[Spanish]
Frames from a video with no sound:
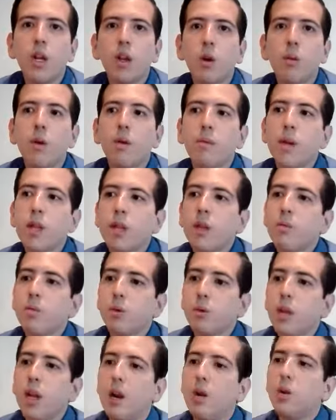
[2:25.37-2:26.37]
y obviamente
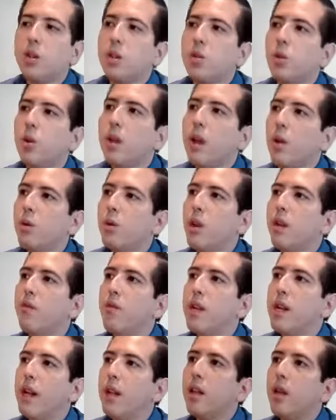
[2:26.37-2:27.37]
pues dar los resultados
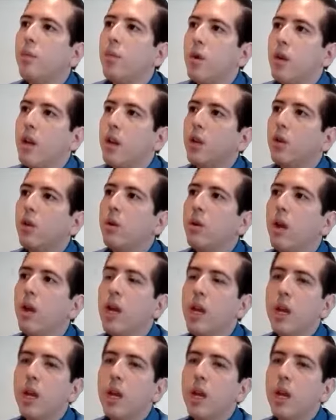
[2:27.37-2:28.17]
al final del proyecto